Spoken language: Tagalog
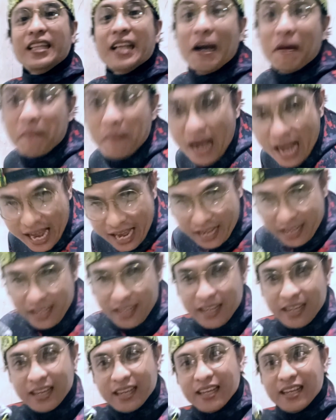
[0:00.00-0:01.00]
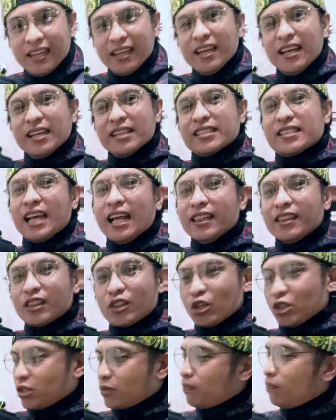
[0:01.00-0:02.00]
Ninang May.
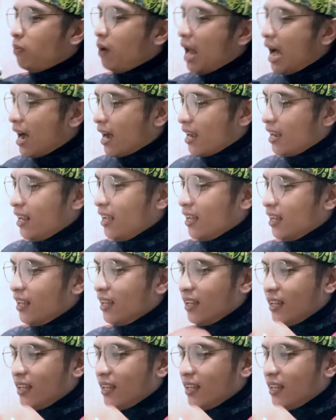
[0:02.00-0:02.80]
Santos Vlog.